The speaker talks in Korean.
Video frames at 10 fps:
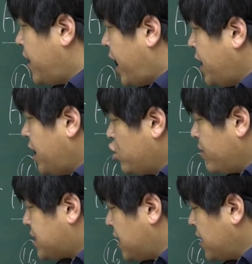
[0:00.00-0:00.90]
AN도
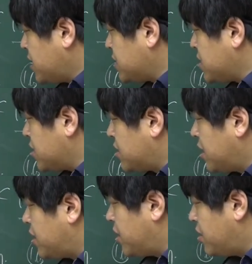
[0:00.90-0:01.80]
마찬가지죠.
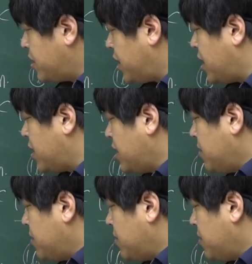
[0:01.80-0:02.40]
어떻게 돼요? 예.